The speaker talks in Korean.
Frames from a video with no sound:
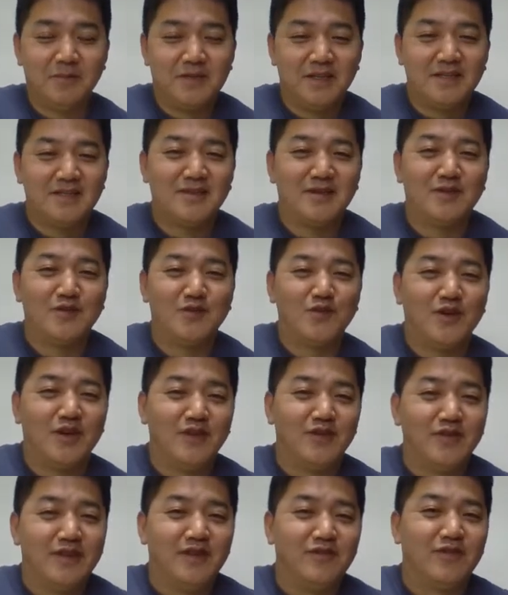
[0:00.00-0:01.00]
아무 데서나
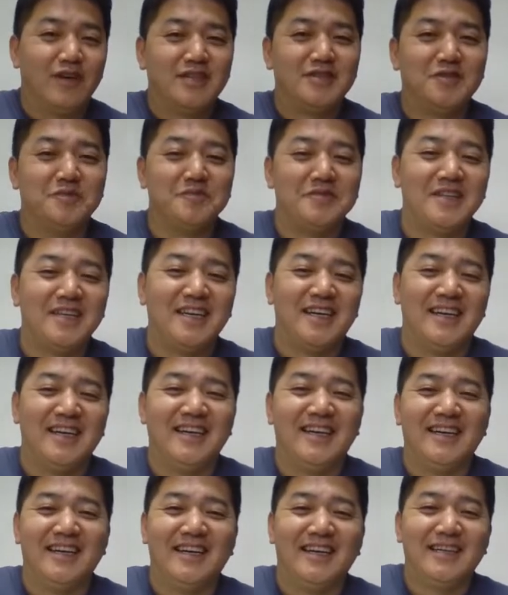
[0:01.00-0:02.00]
운동하고 있는
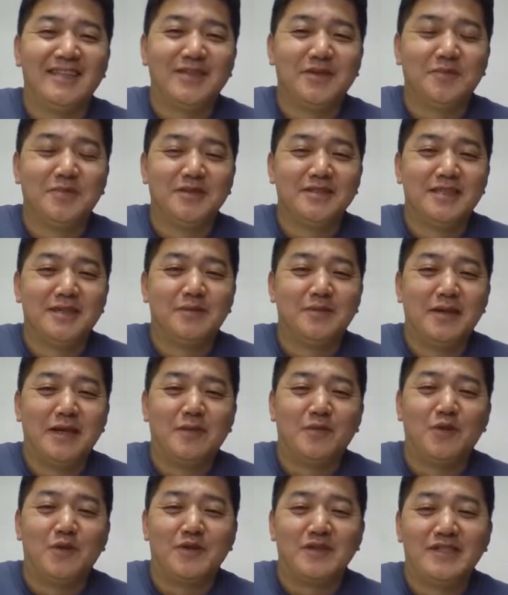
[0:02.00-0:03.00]
라저입니다. 아, 첫 번째 한번
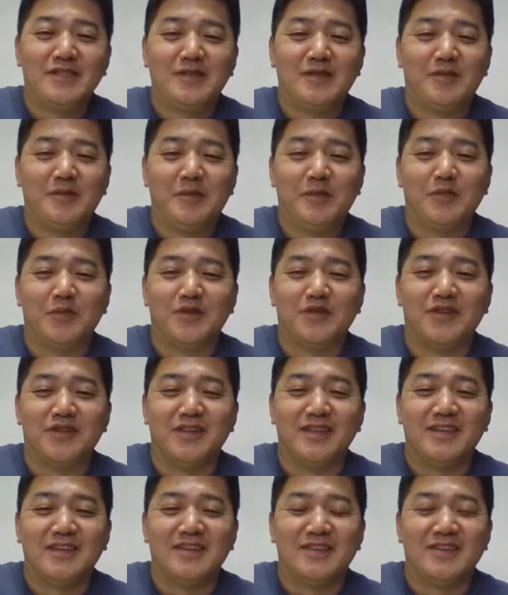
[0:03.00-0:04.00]
해보는, 실험해보는
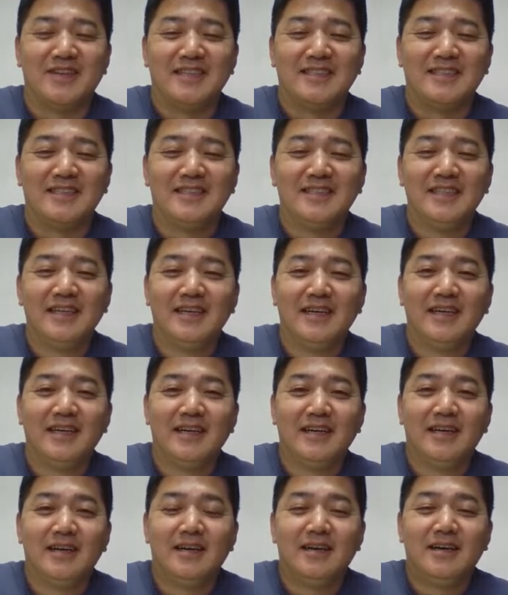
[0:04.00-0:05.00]
건데, 여러 가지.
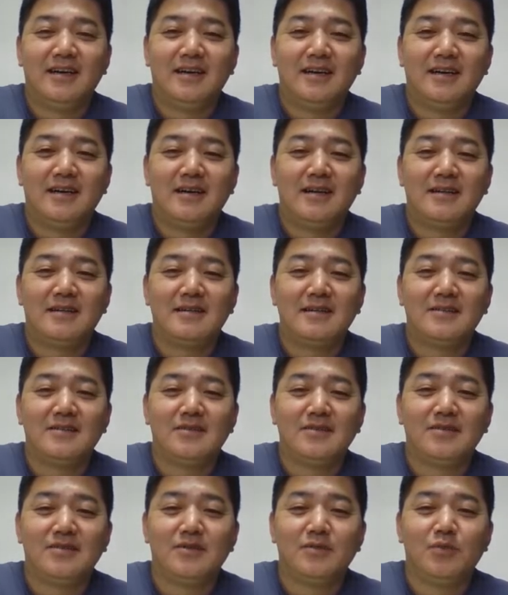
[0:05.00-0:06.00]
아,
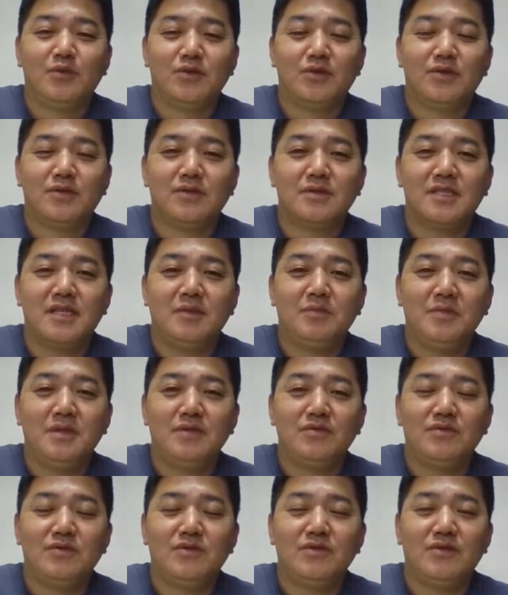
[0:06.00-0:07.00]
그래서 전 보통
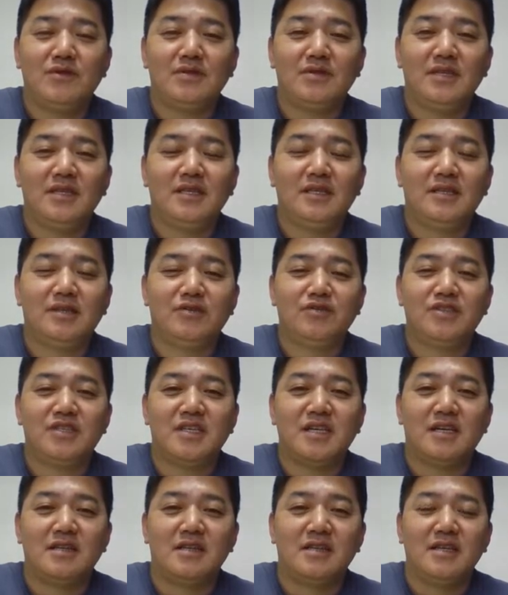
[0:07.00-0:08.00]
3일 운동 이틀
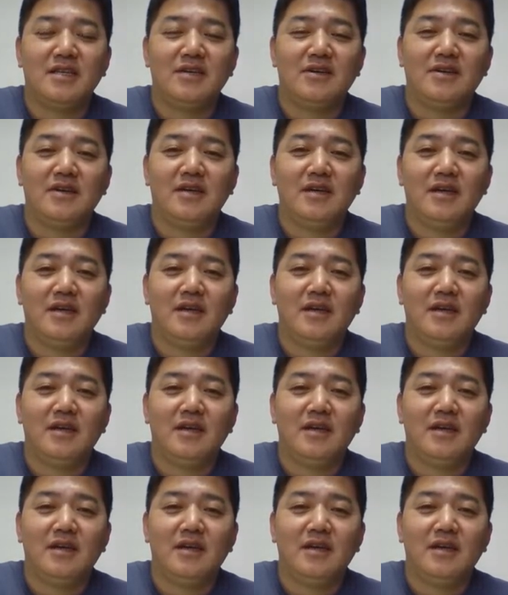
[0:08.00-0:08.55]
씩 가는데요.